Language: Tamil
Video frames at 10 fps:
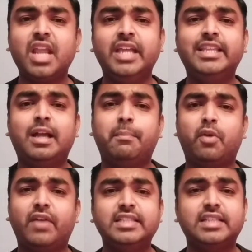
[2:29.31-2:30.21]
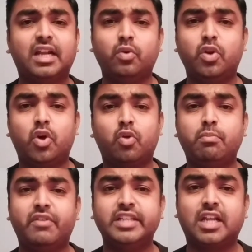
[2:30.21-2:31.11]
இதுக்கப்புறம் வயசானவங்கள ரொம்ப
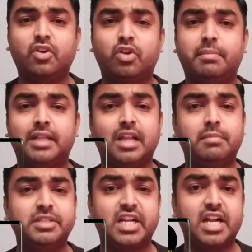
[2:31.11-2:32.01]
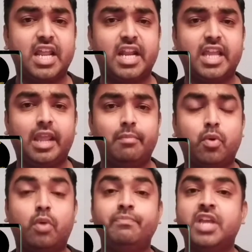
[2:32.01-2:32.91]
வயசானவங்களை பார்த்தா நம்ம ஜென்ரலாக என்ன
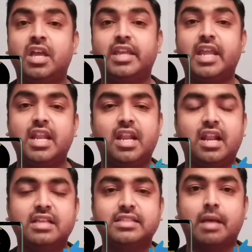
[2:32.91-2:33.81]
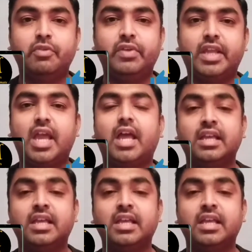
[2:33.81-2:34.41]
கேட்போம் என்னென்னலாம் சாப்பிடுவீங்க